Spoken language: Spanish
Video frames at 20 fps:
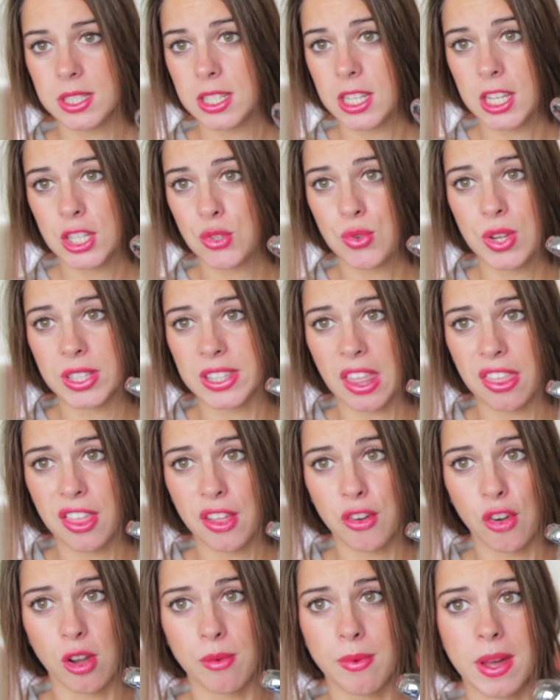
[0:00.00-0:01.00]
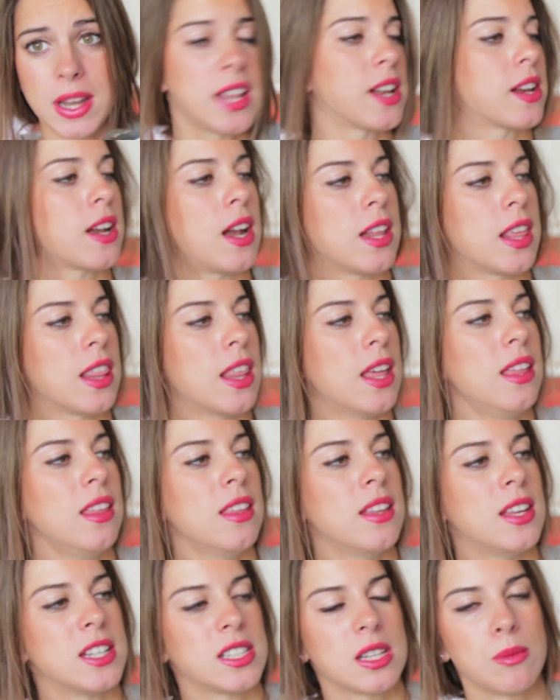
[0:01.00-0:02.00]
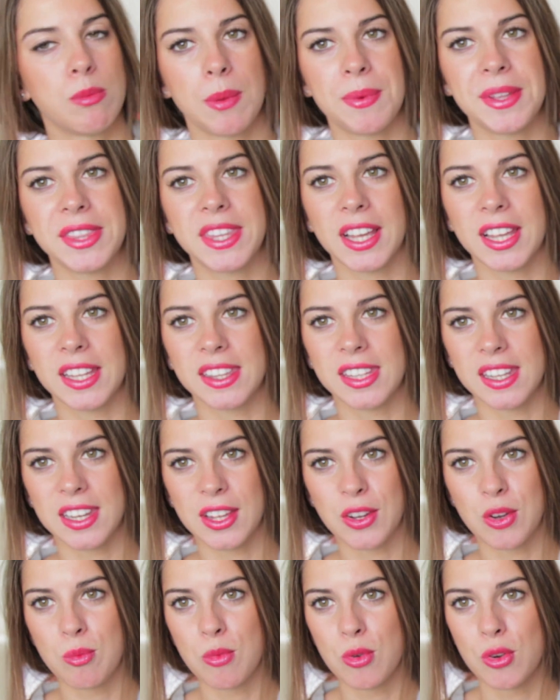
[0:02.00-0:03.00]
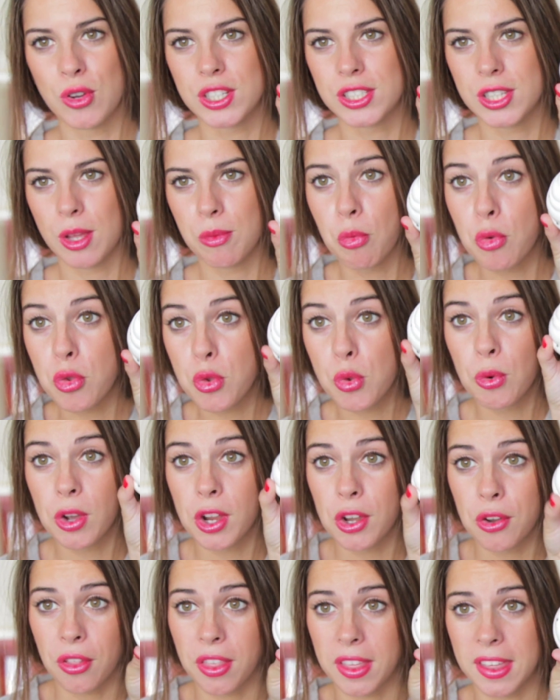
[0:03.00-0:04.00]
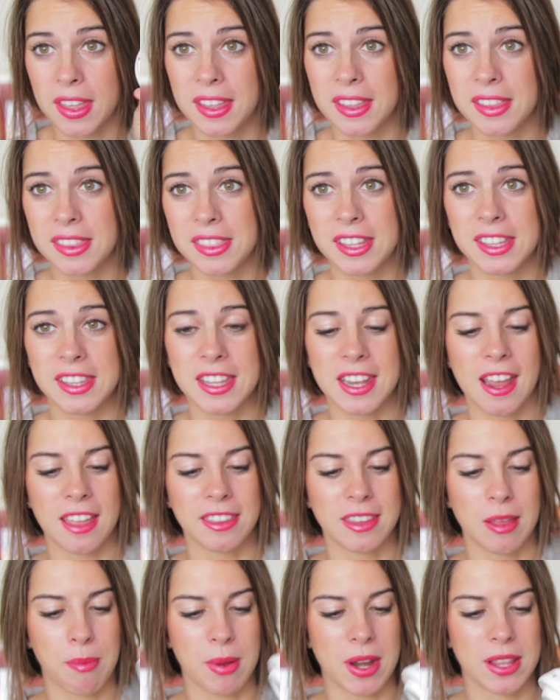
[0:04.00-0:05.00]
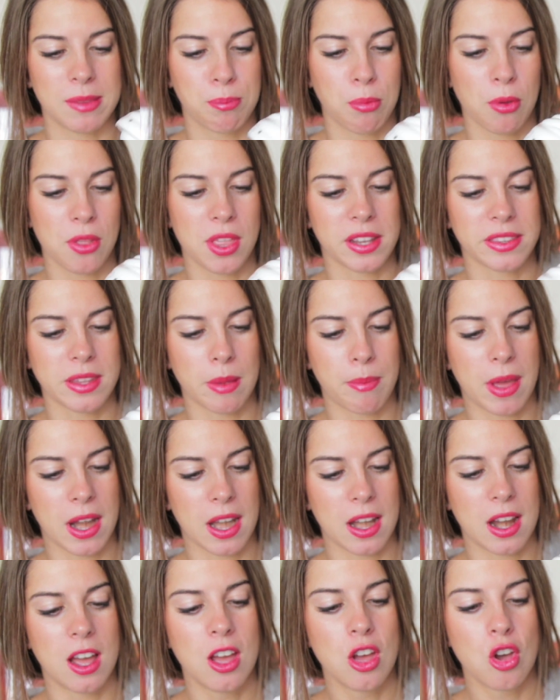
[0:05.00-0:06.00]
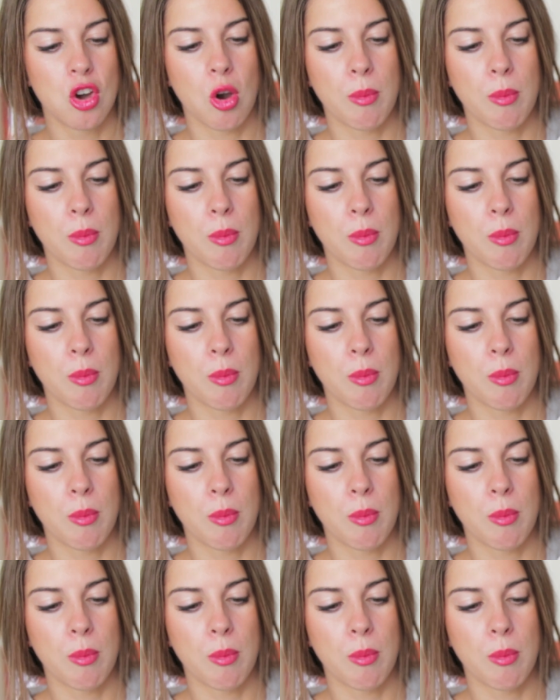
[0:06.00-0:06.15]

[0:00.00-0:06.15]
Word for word: Es, una taza normal en realidad, simplemente que tiene como este buñuelo de, nata para poder taparla.